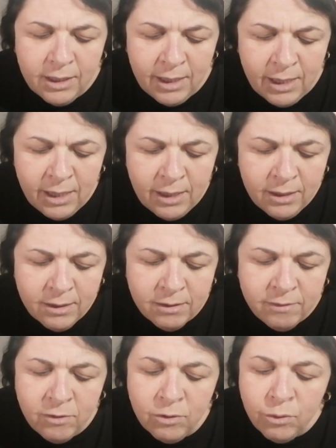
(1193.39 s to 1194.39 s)
e
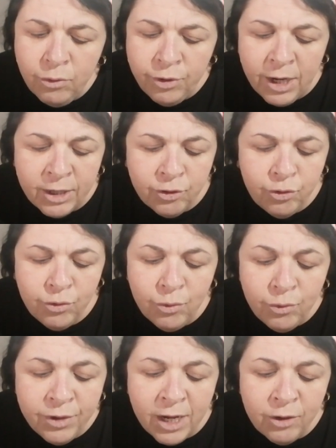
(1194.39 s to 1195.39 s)
de curar
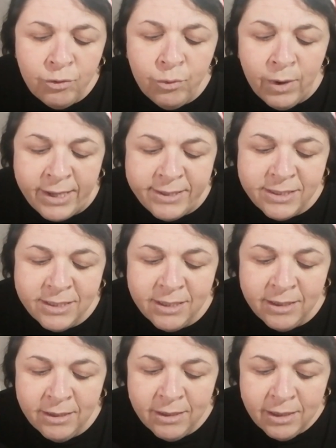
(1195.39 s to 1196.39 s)
toda a
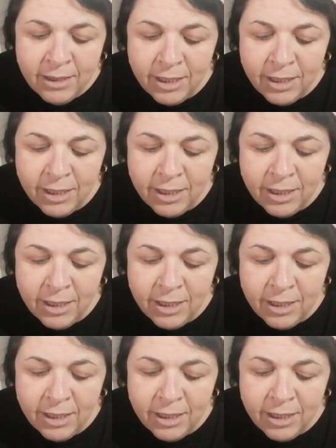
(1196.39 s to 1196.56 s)
doença